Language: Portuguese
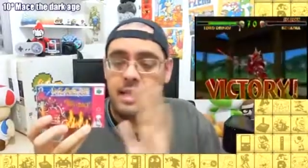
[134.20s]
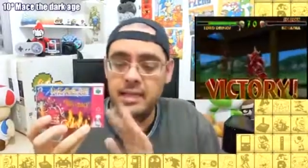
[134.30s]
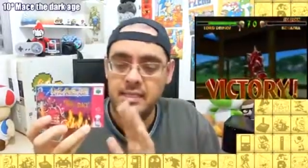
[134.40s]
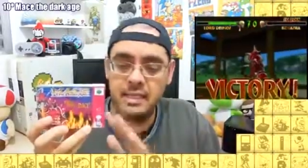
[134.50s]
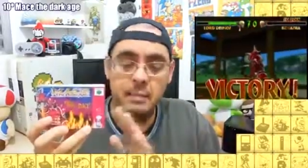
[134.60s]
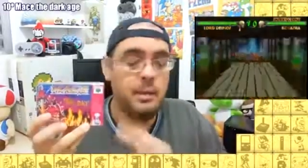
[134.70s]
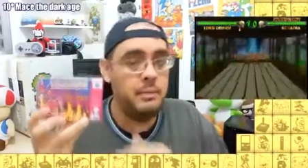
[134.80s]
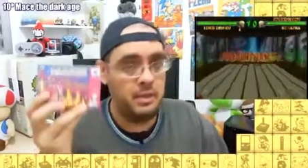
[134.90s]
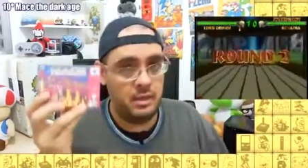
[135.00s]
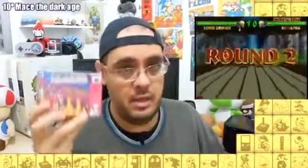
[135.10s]
esse aqui para
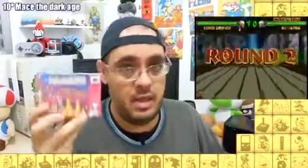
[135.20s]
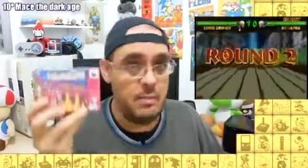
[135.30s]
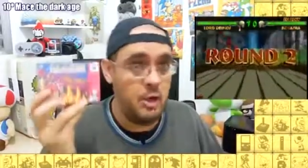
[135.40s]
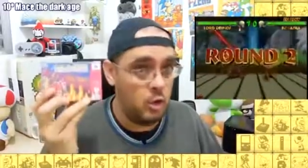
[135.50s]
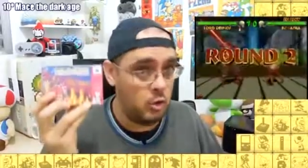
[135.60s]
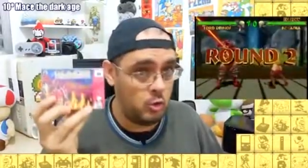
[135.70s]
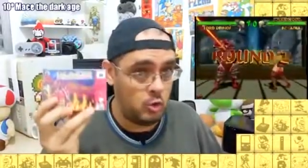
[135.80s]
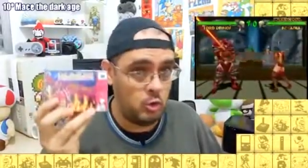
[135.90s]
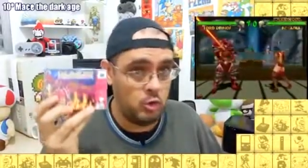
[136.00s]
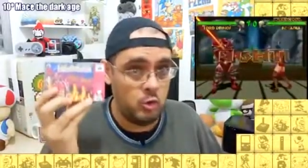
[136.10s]
mim é o melhor
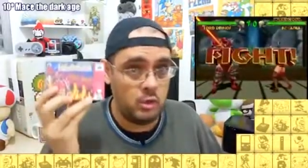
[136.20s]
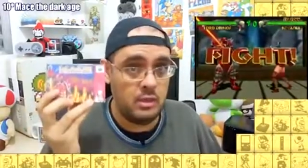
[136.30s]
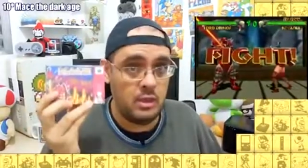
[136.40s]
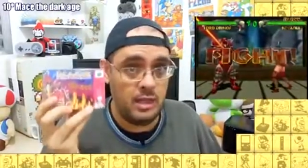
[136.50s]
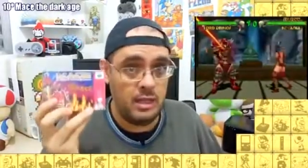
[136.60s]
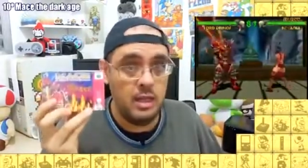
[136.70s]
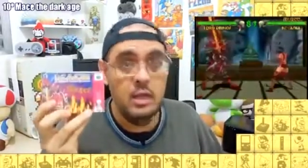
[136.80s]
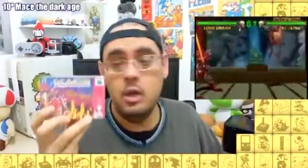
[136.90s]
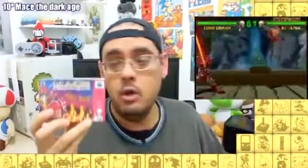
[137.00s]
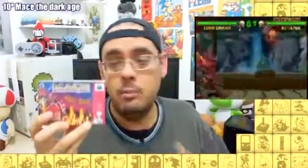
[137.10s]
jogo de luta dele.
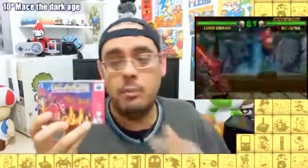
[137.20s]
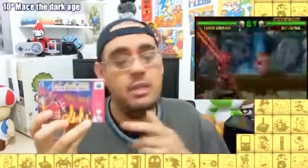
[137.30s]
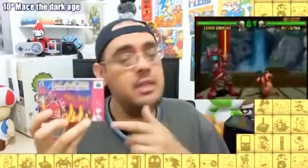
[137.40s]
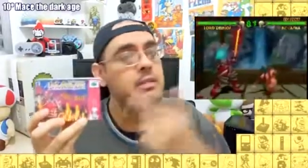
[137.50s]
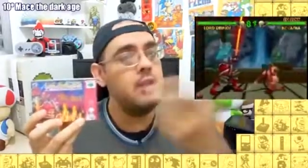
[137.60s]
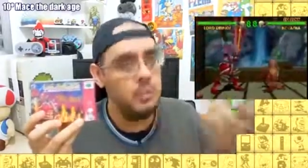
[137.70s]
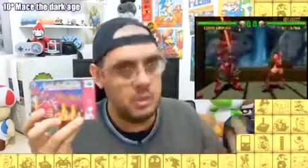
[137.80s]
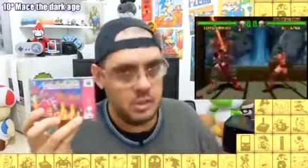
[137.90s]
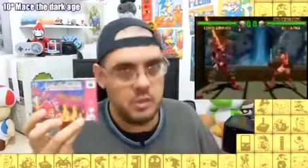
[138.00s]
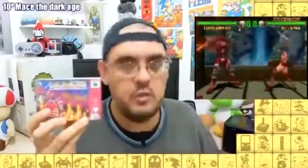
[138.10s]
Poderia ter um
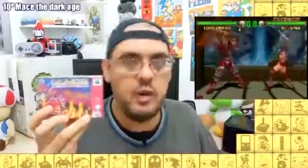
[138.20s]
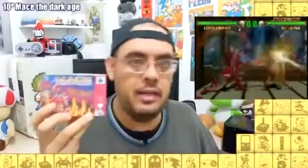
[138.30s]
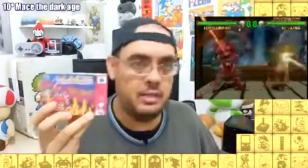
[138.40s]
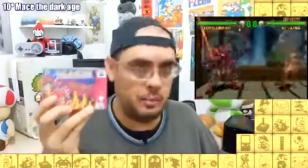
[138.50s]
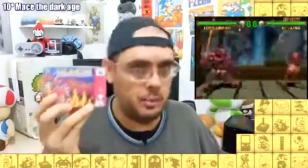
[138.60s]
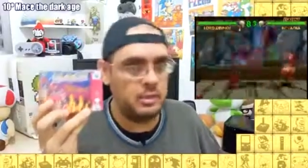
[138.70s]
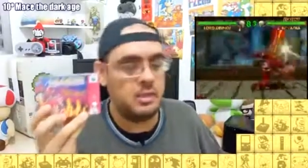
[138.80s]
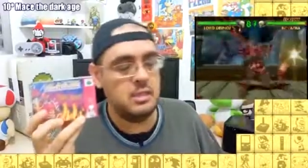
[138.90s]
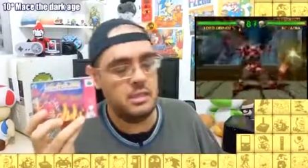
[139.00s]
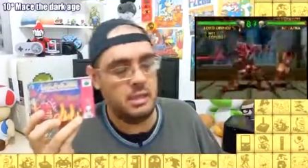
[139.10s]
Street Fighter para o
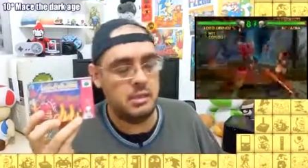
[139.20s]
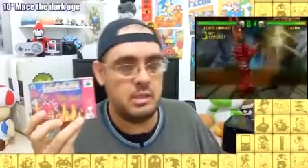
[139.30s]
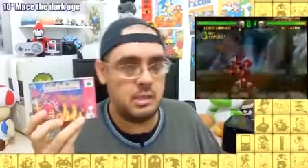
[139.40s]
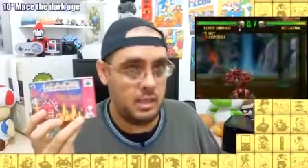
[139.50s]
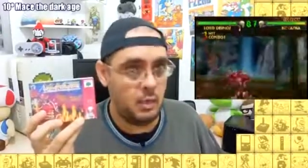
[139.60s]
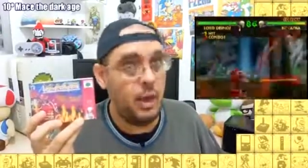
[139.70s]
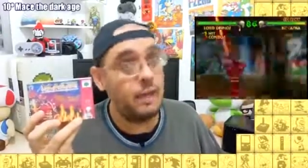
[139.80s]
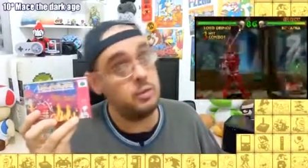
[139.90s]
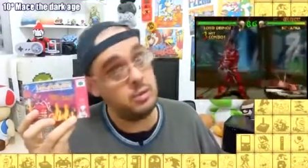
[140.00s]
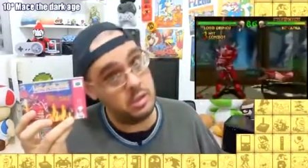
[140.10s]
Nintendo
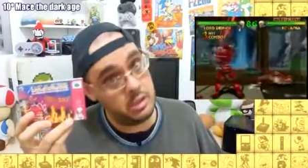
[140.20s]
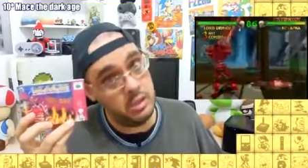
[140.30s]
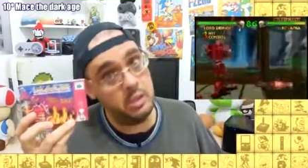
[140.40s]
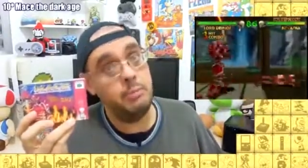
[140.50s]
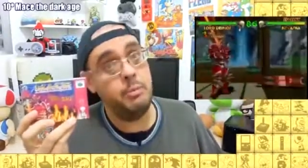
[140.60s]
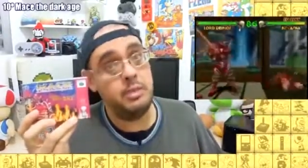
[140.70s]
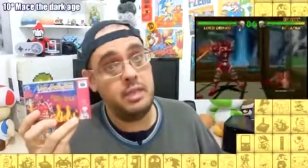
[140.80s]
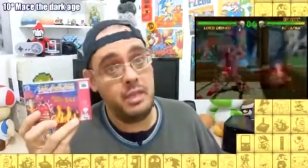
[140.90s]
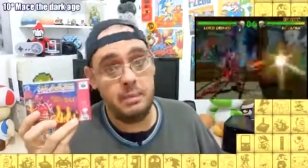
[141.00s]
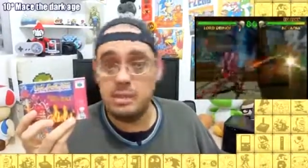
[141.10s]
64? Sim,
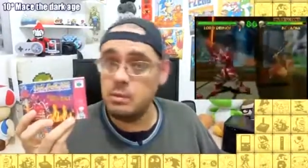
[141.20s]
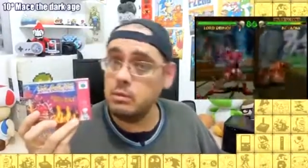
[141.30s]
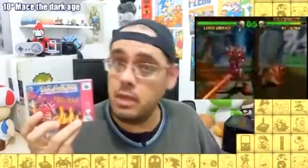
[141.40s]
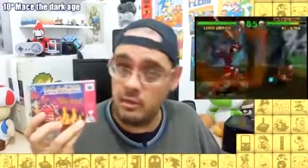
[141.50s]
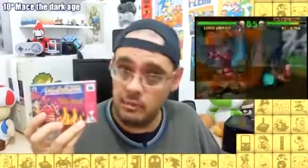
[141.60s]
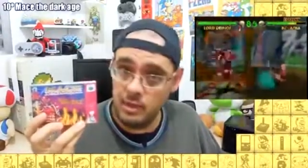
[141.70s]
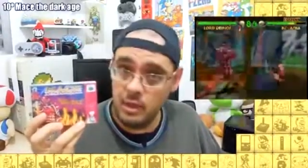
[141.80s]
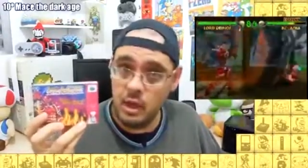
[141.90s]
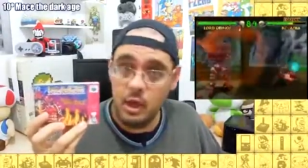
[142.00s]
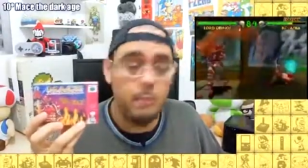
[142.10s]
poderia, mas não teve.
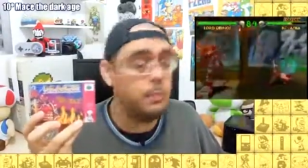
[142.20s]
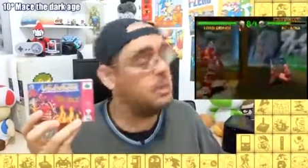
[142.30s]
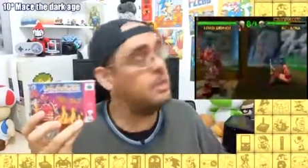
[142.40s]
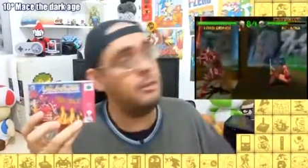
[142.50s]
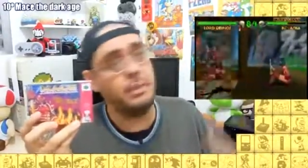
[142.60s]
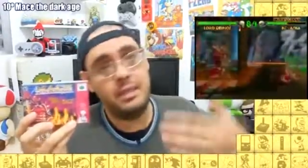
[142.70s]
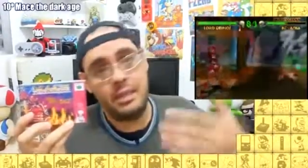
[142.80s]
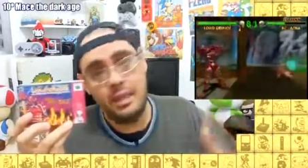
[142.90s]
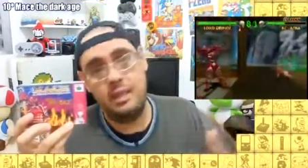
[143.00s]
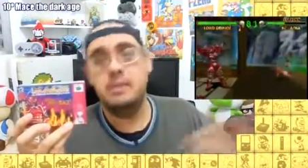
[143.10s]
Poderia ter uma The
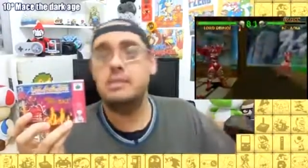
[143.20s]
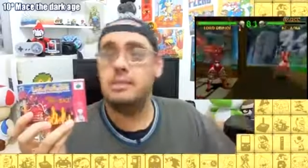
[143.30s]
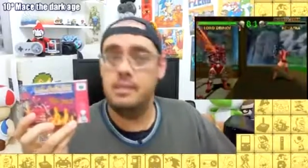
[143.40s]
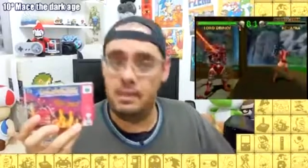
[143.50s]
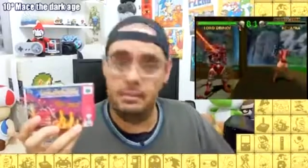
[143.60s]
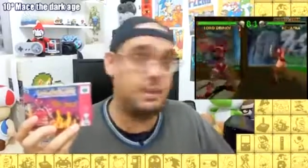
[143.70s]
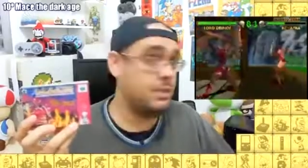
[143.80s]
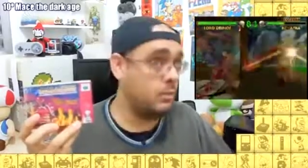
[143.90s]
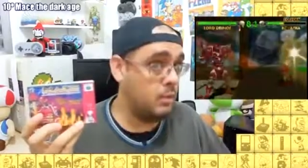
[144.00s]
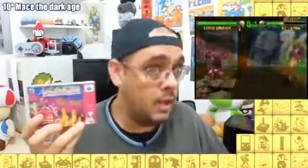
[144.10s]
King? Sim,
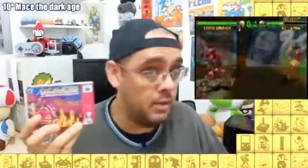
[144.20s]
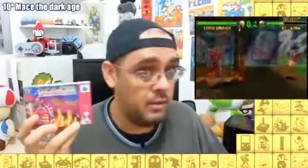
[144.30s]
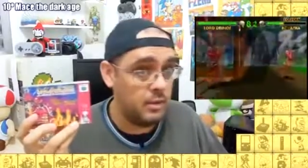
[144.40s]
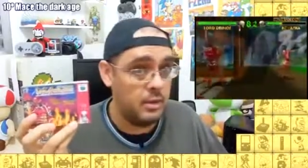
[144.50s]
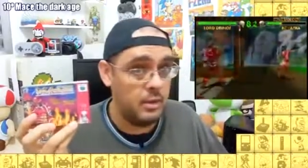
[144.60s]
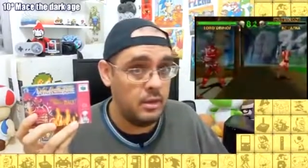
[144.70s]
mas não teve.